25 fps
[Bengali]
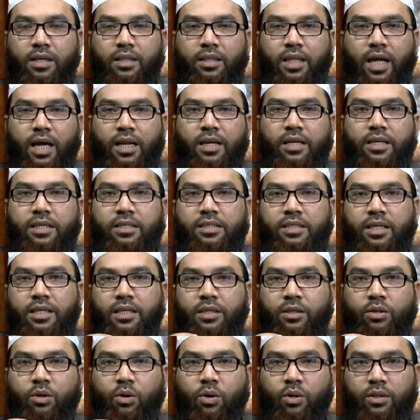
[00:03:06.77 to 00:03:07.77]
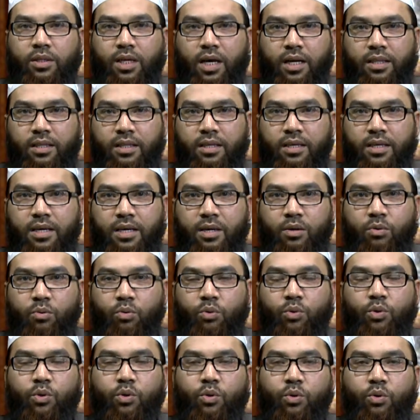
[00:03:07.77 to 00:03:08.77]
তার নিজের কথা দিয়ে
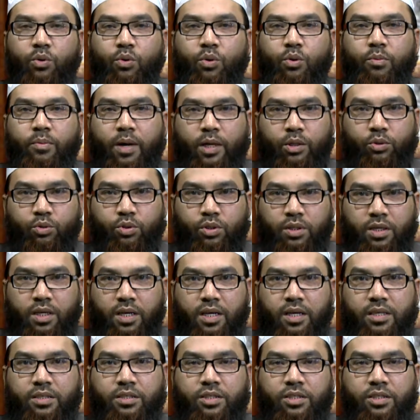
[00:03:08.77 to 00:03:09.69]
অন্য কোনো মানুষকে